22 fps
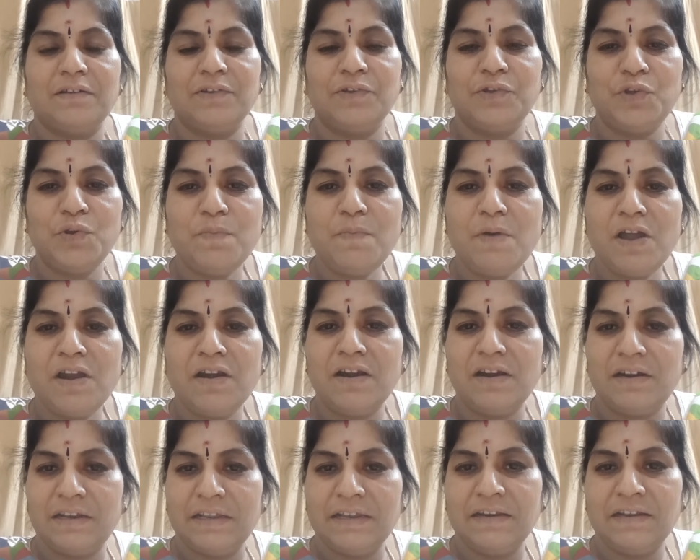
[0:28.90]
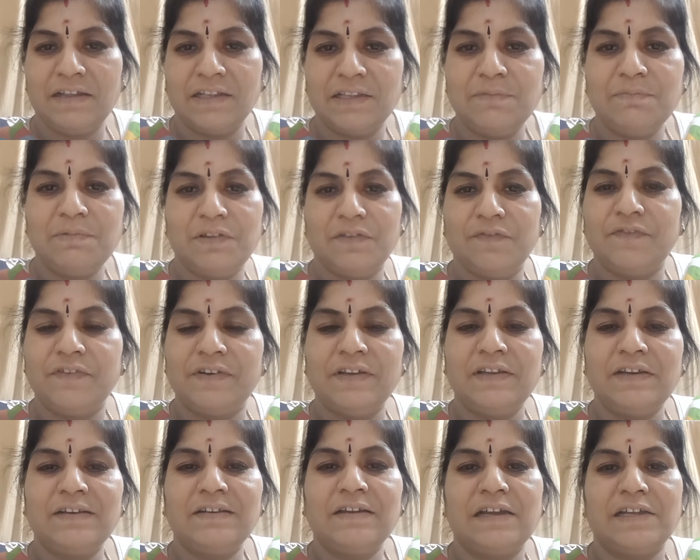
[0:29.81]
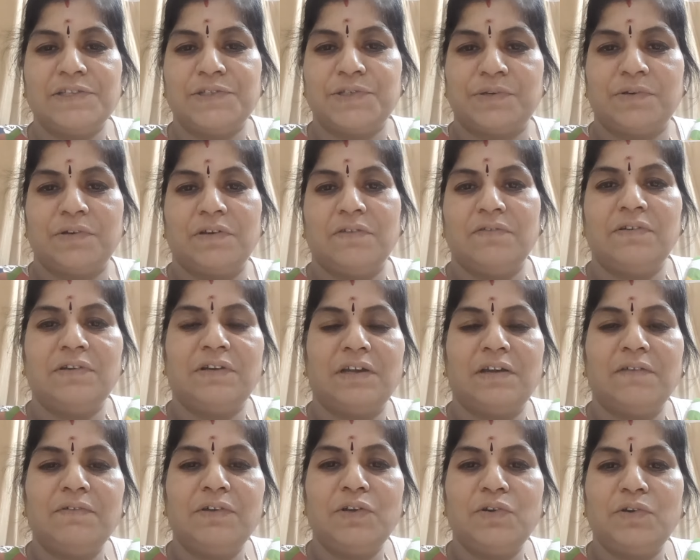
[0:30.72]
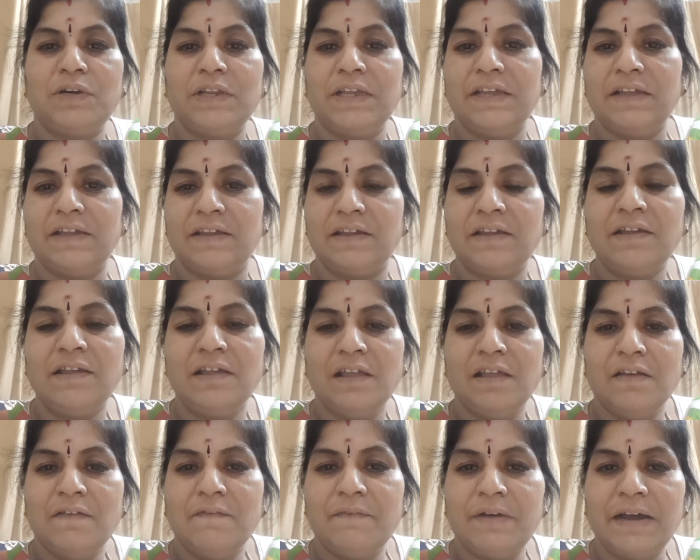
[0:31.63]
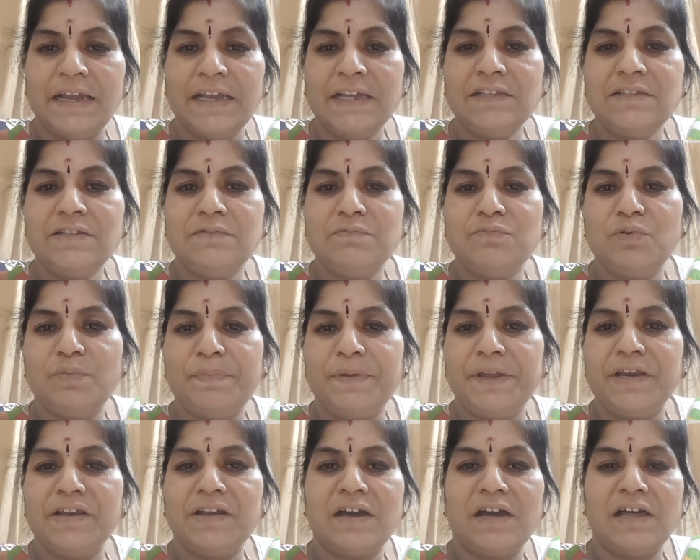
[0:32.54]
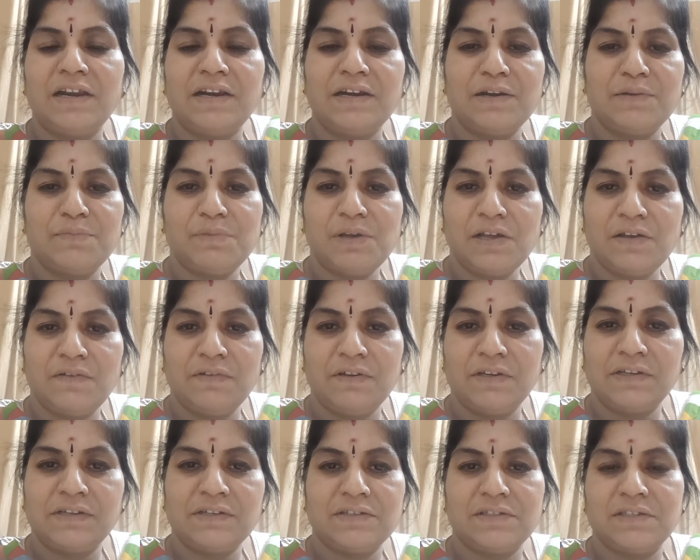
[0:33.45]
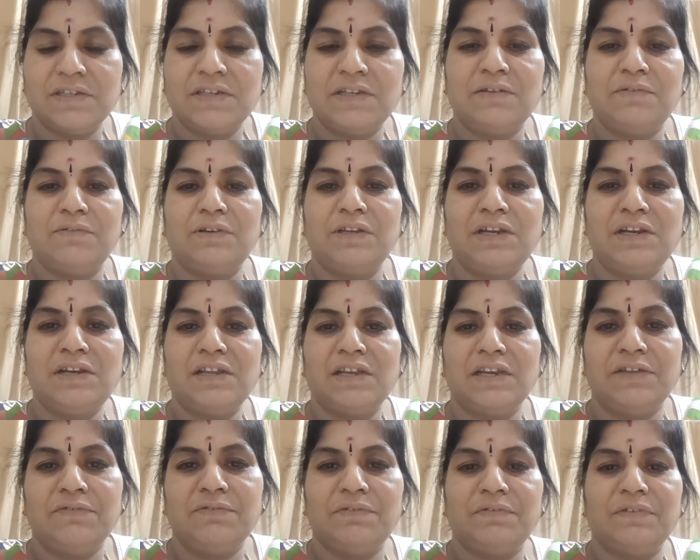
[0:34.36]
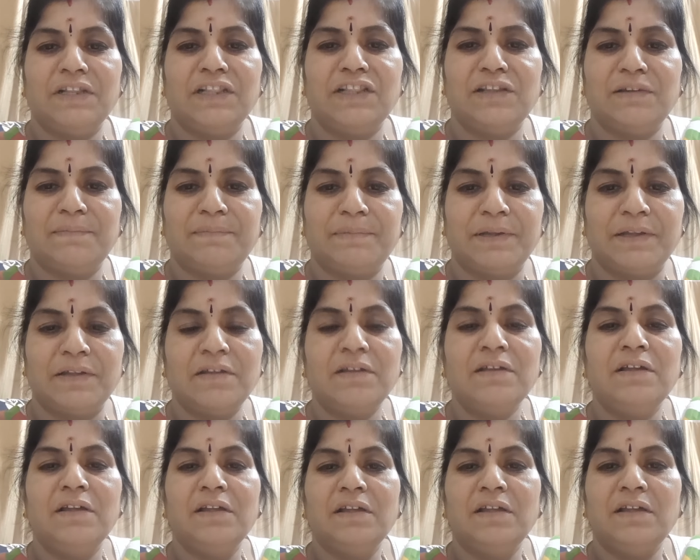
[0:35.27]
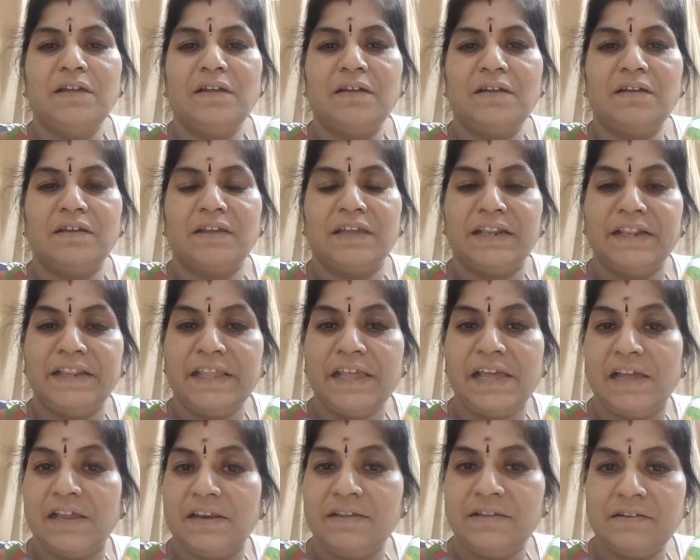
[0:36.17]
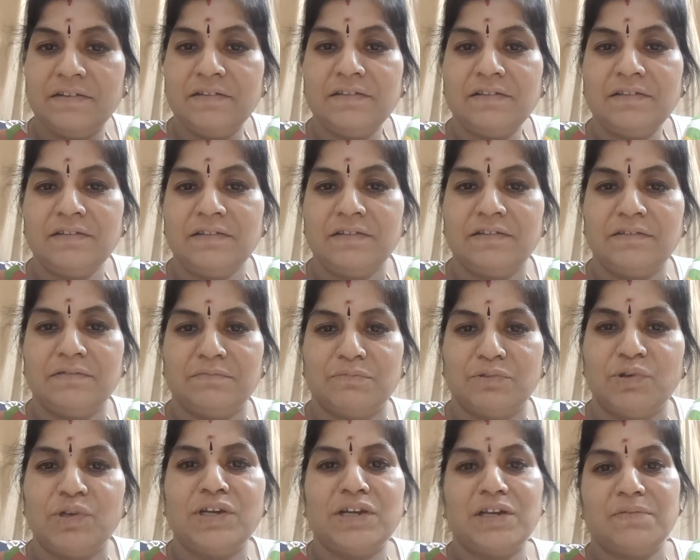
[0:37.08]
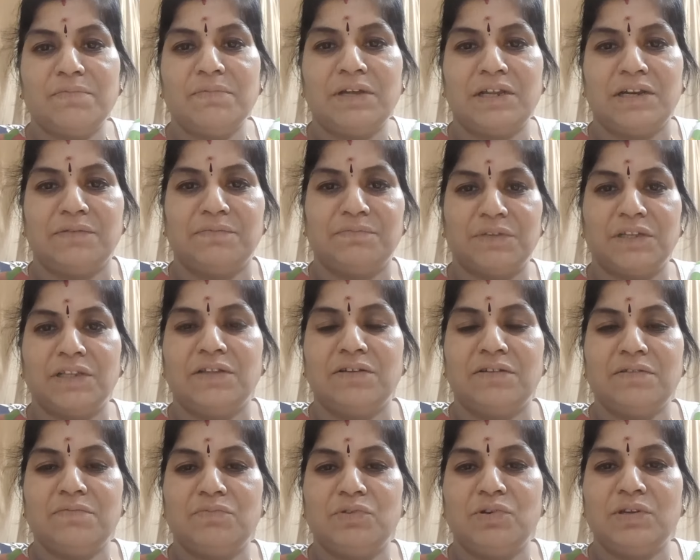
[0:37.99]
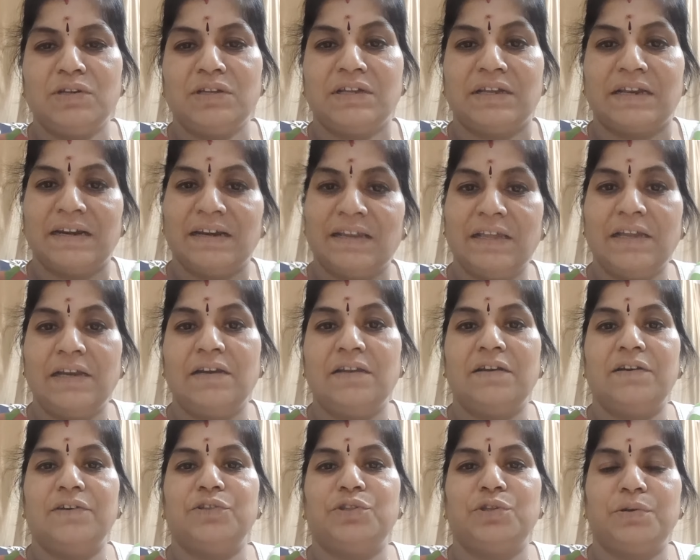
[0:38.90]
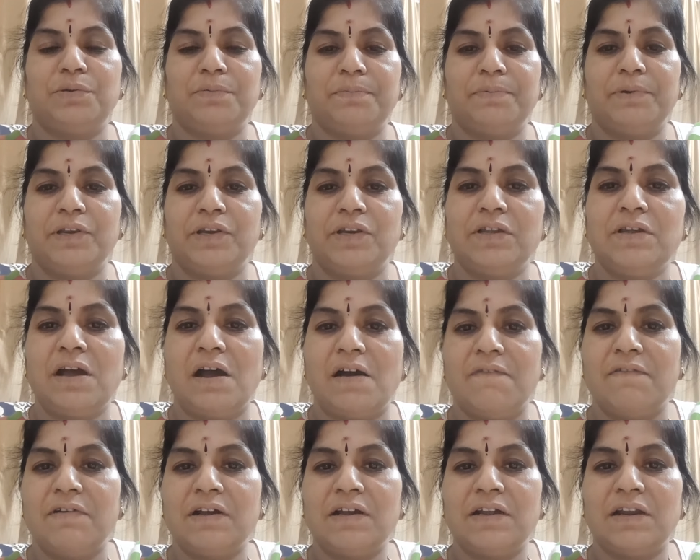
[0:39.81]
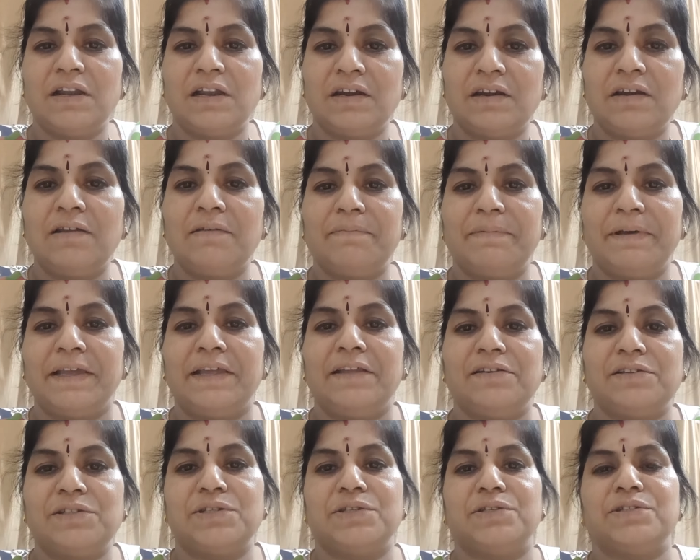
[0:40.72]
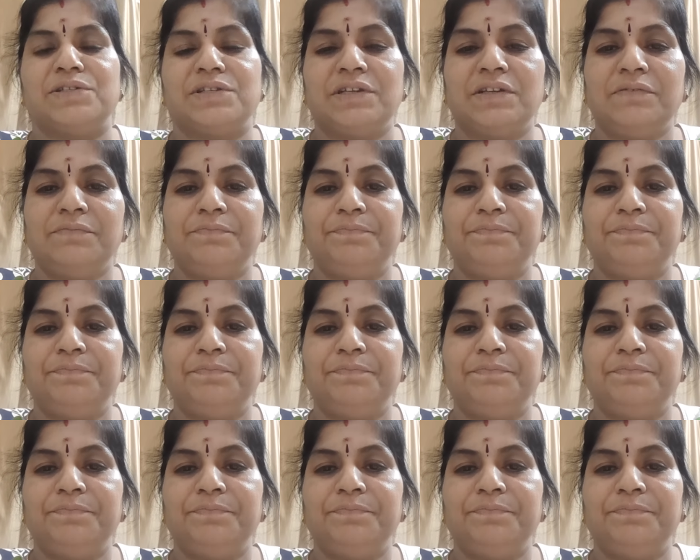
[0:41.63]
கியூபா நாட்டின் அதிபர் ஃபிடல் காஸ்ட்ரோ அவர் அவருடைய வயது மூப்பின் காரணமாக அவருக்கு சில உடல் நலிவு வந்தப்போ இந்தியாவிலேருந்து முருங்கை மரம் அதாவது முருங்கை கிளைகளை எடுத்துகிட்டு போயிட்டு அவங்க நாட்டில் பயிர் செஞ்சு